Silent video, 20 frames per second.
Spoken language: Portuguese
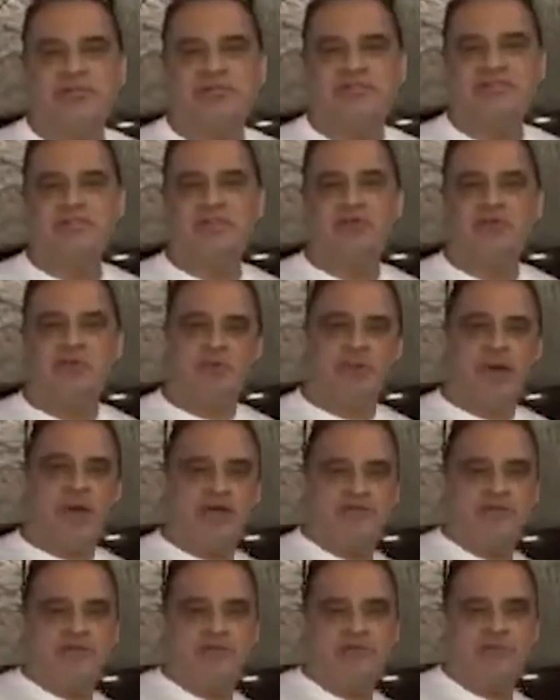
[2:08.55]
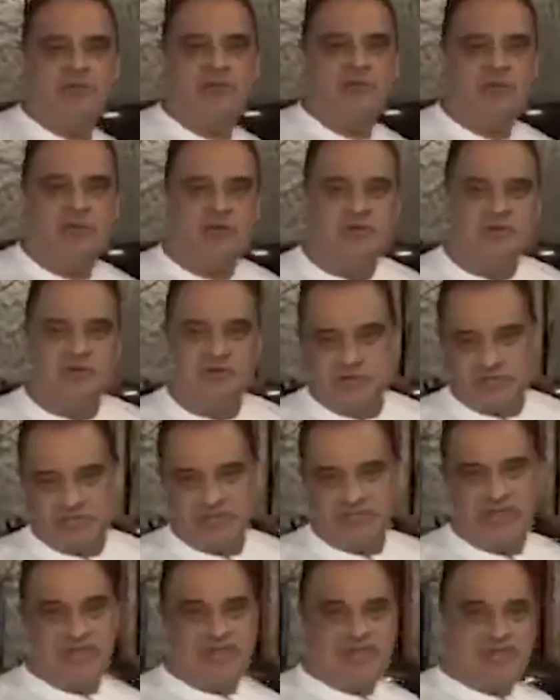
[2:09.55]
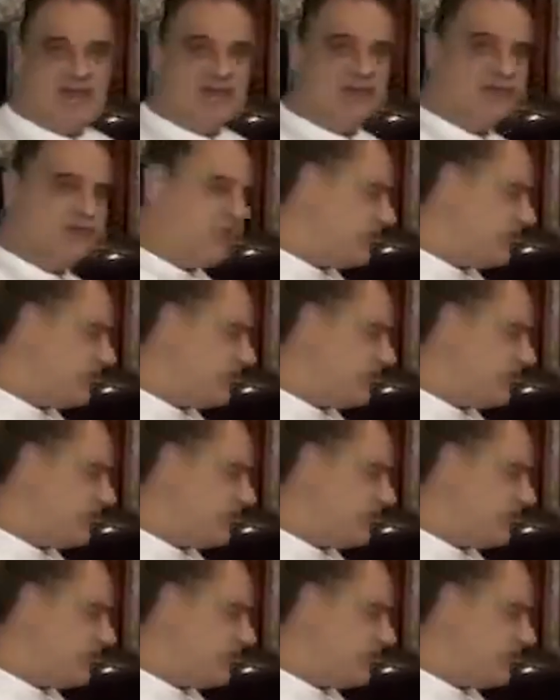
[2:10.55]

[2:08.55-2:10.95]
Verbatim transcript: terceiro passo, você vai entrar no